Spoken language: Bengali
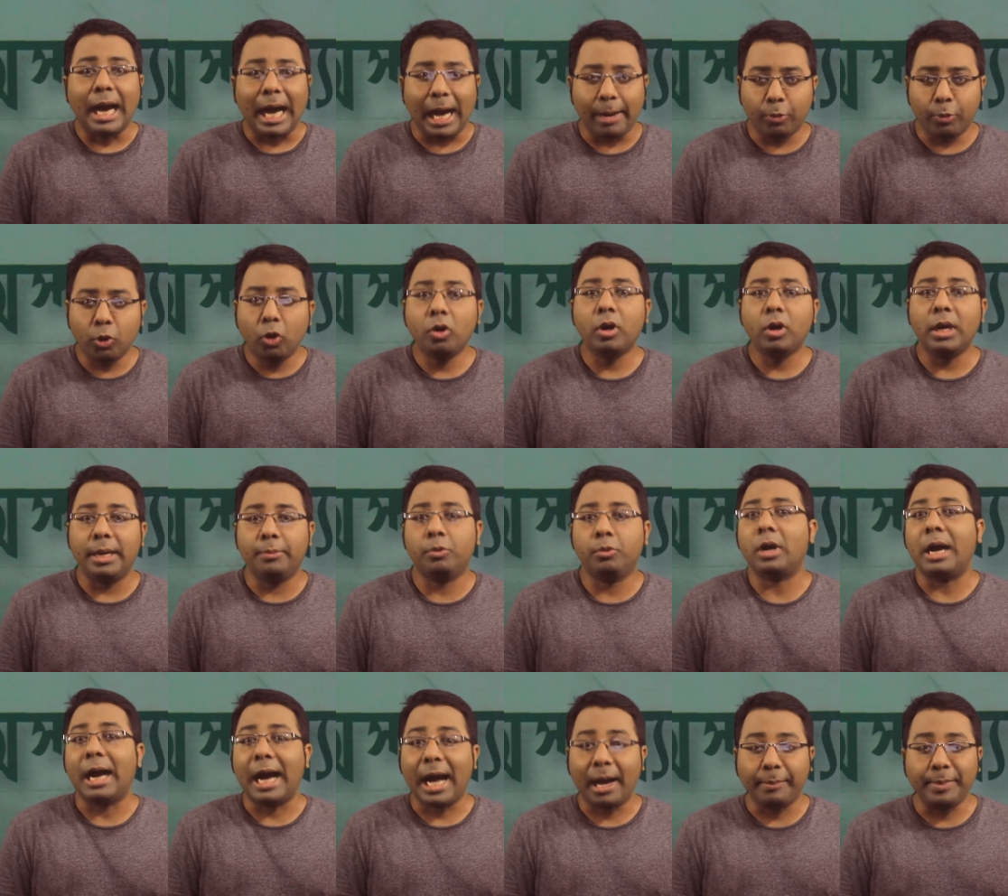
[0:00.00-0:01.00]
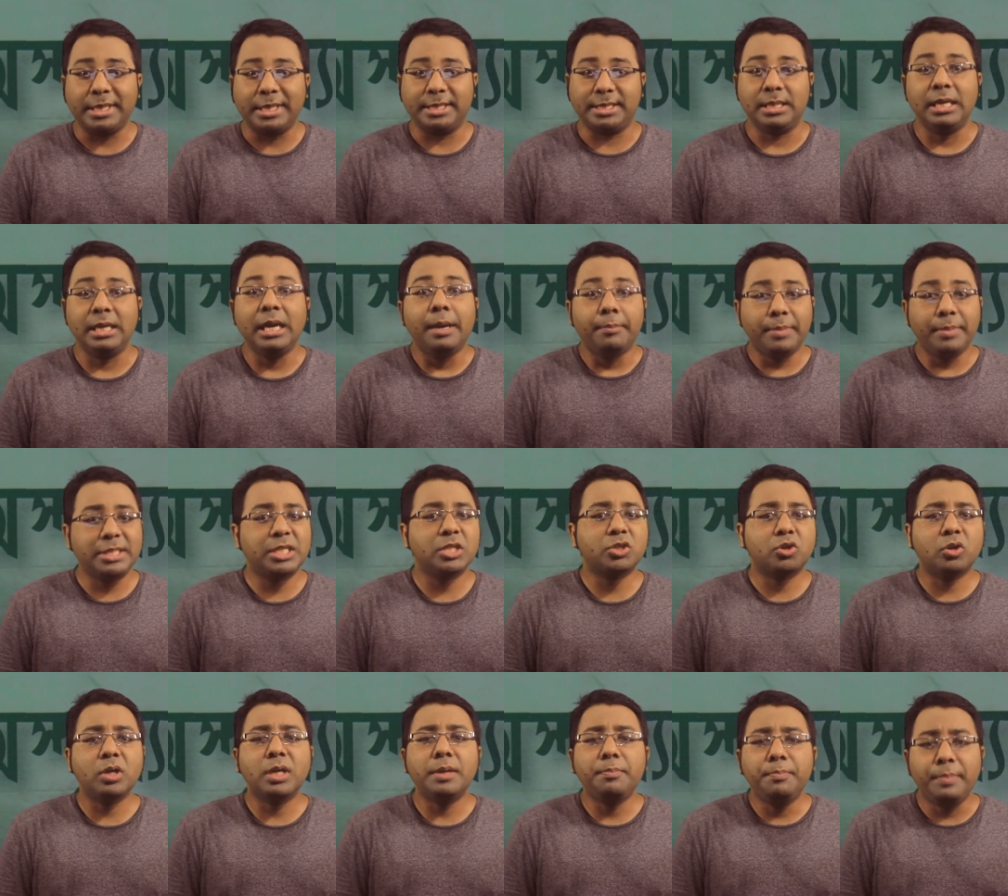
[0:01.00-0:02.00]
আবহ এবং আমেজ বিশেষ
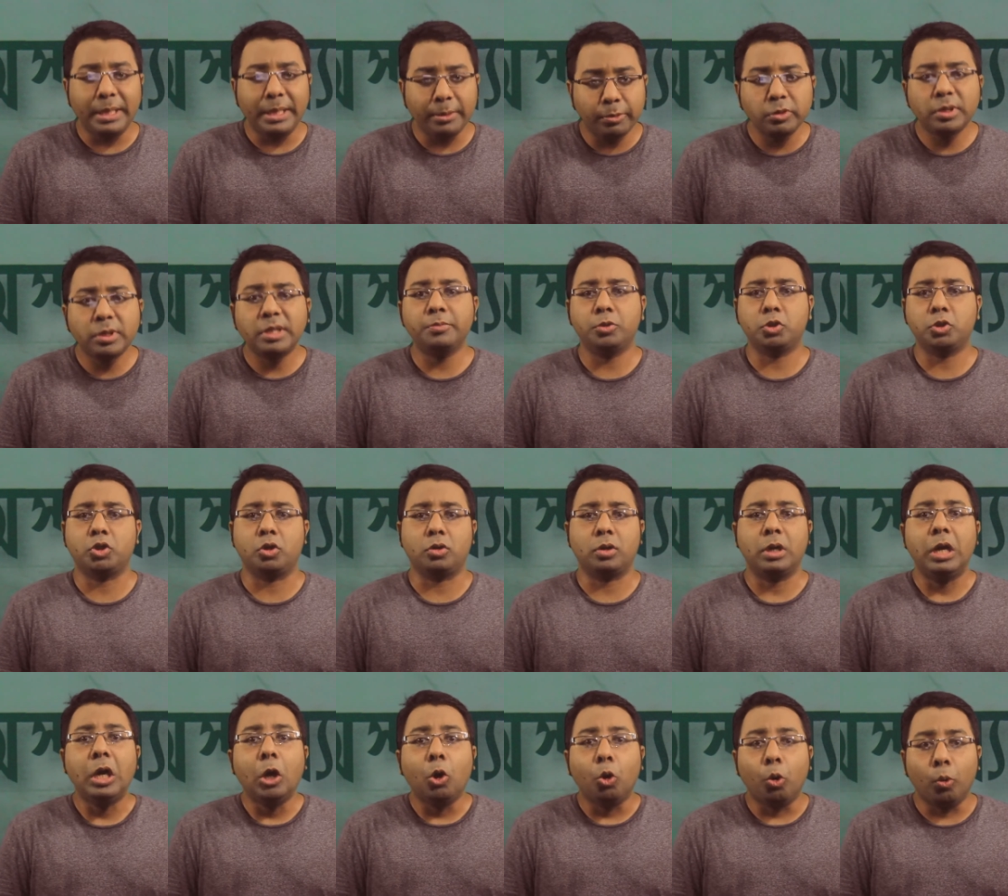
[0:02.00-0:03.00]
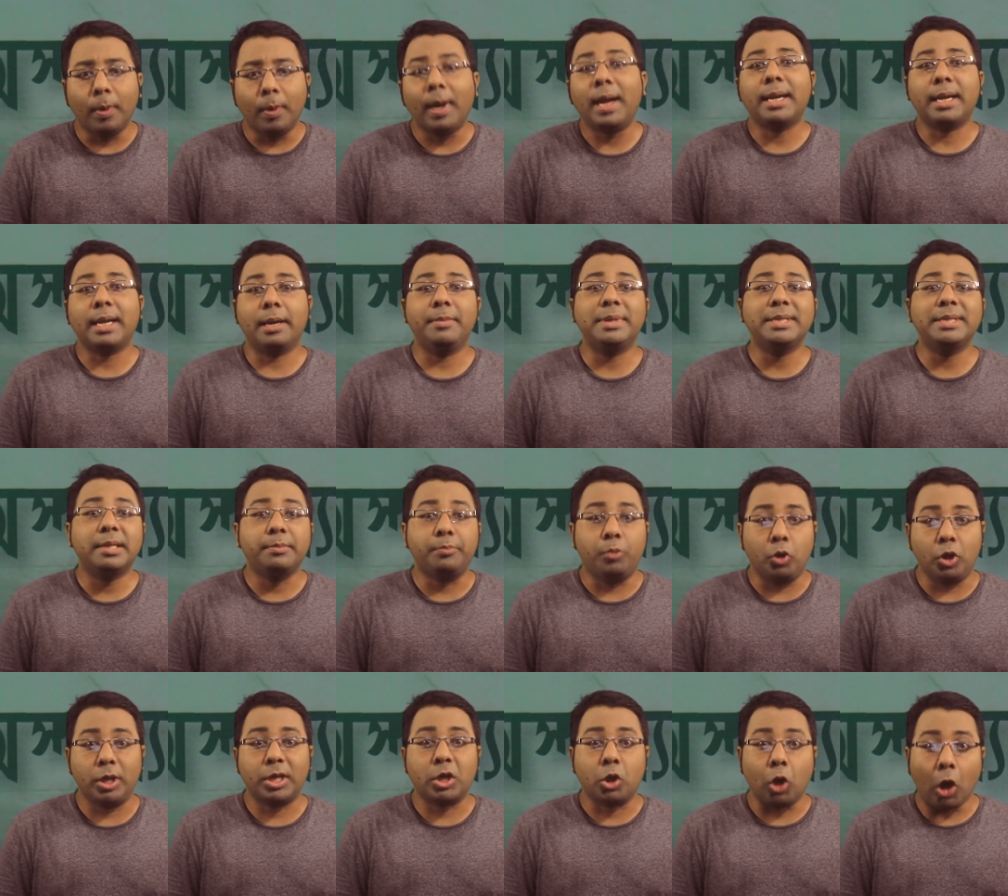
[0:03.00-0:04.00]
করে বিভূতিভূষণ হুমায়ুন আহমেদের
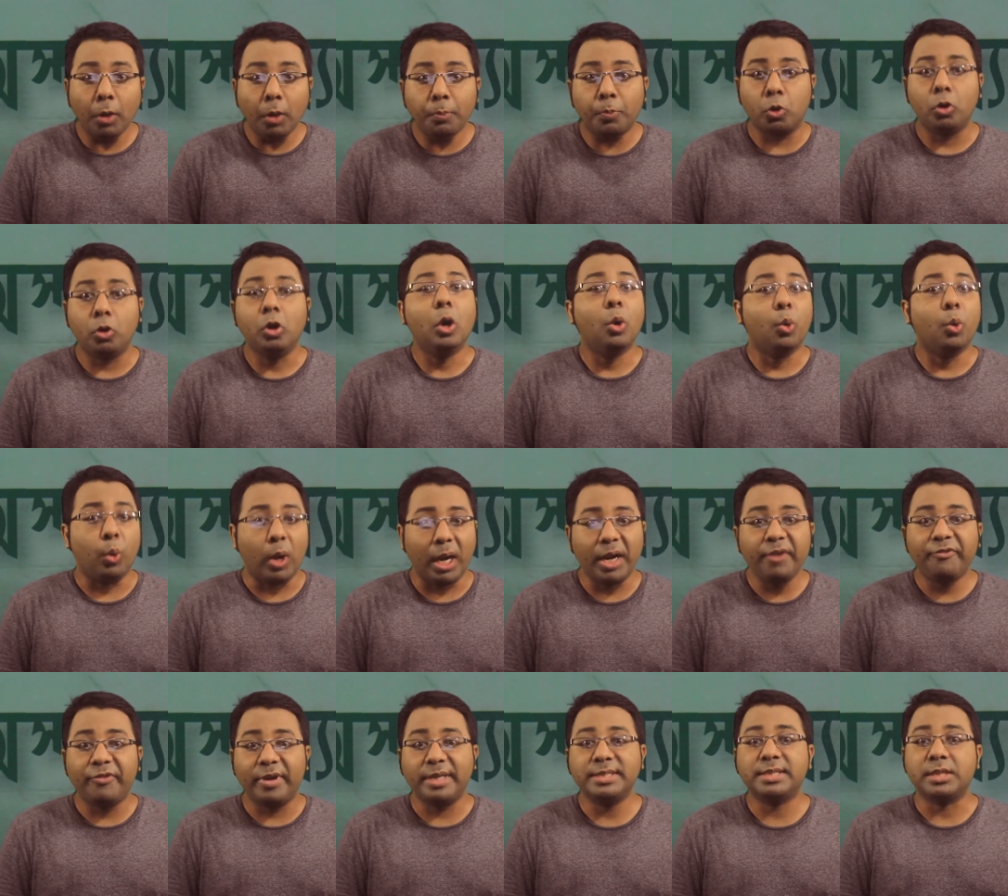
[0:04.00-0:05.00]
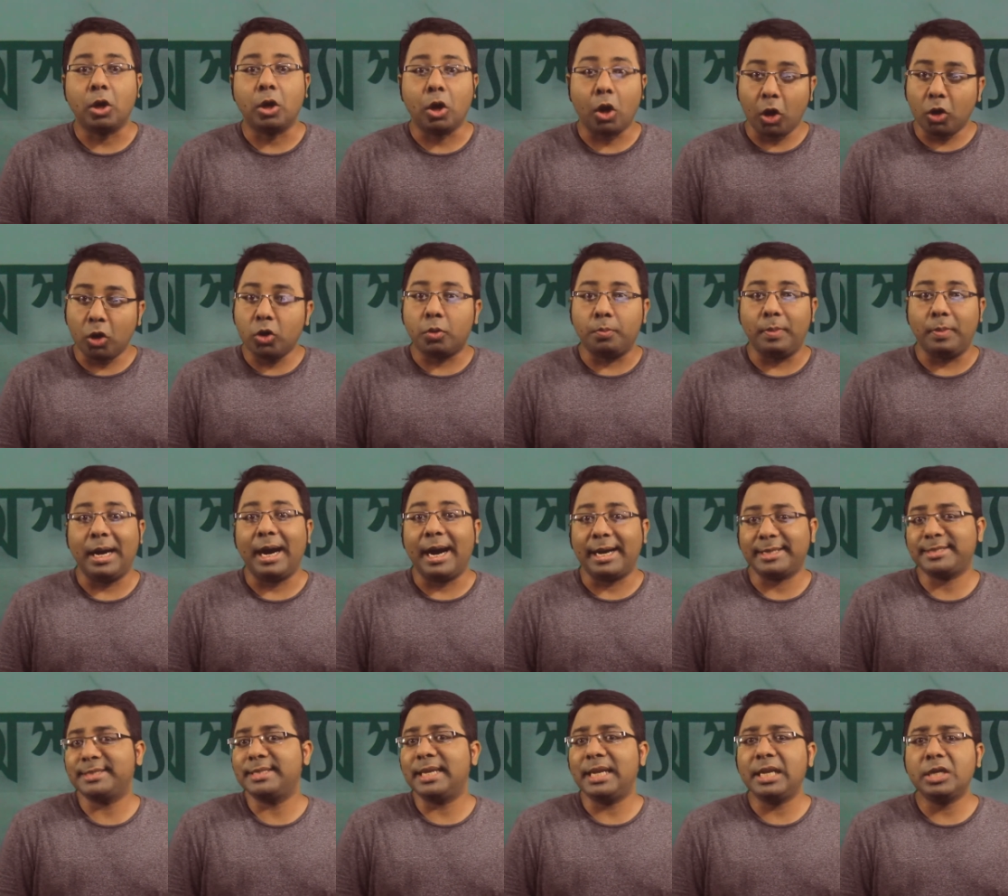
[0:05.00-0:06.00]
বইয়ের গল্প ওয়ারফেস অর্ণব
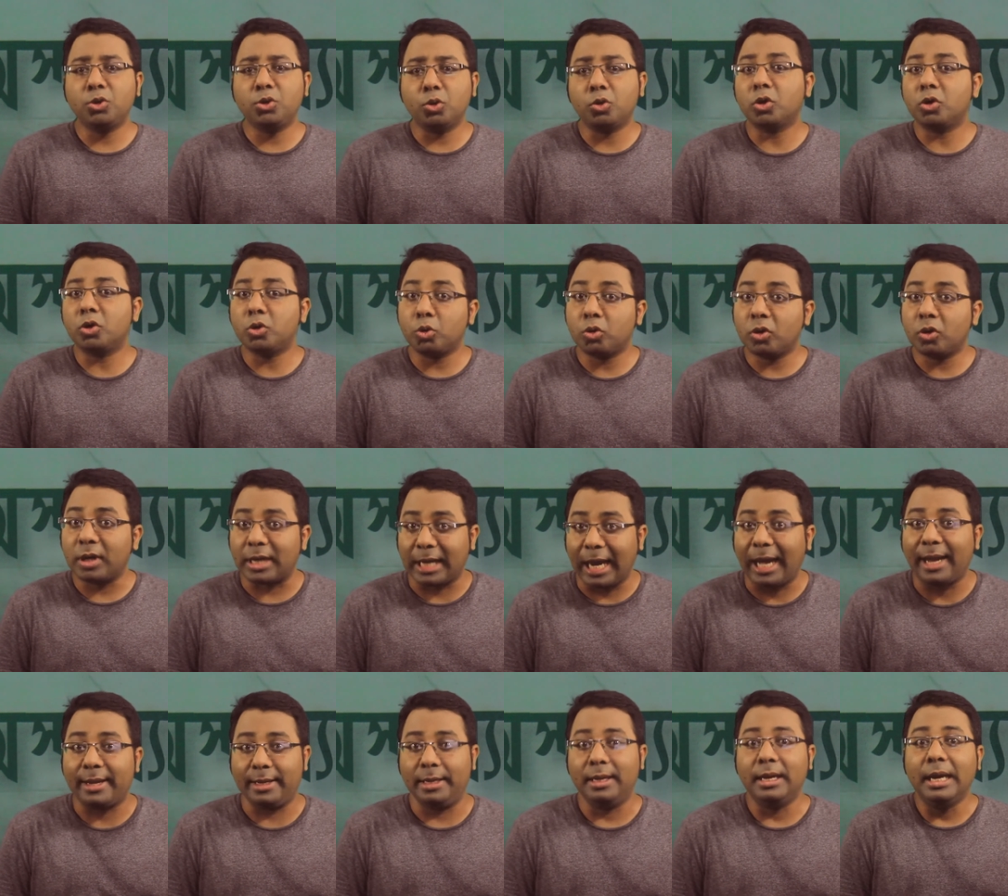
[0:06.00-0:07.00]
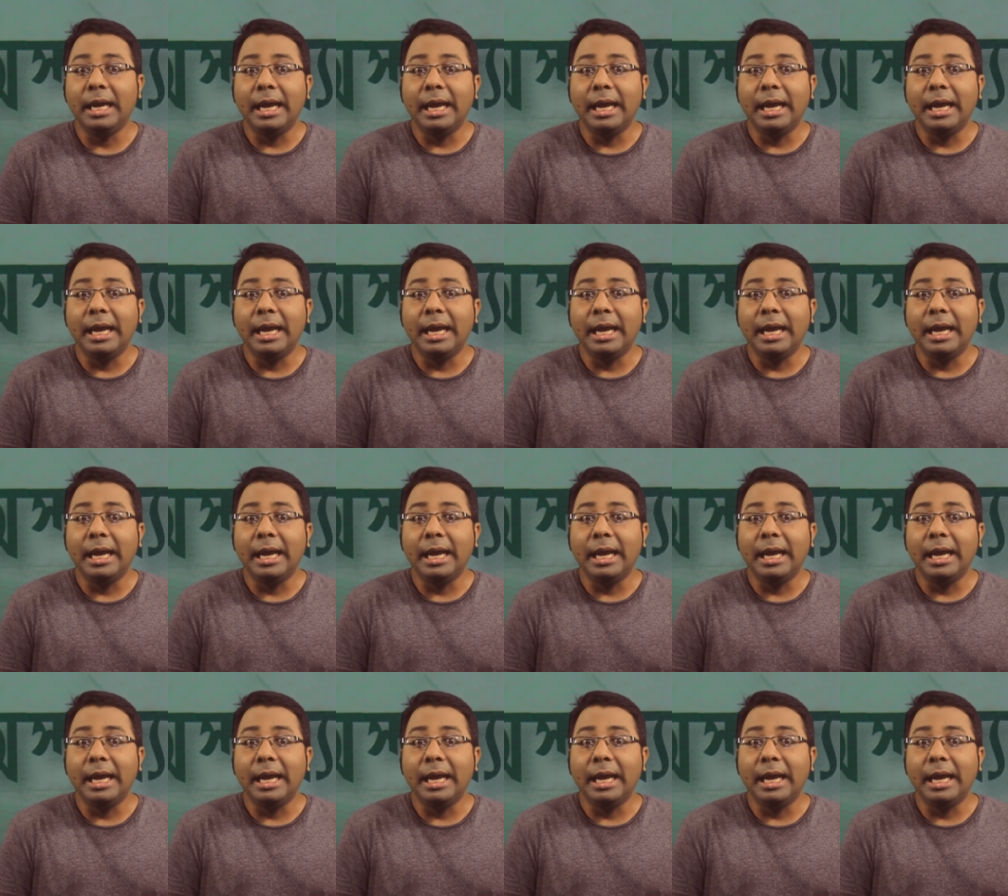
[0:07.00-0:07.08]
আর্সেলের টুকরো টুকরো গান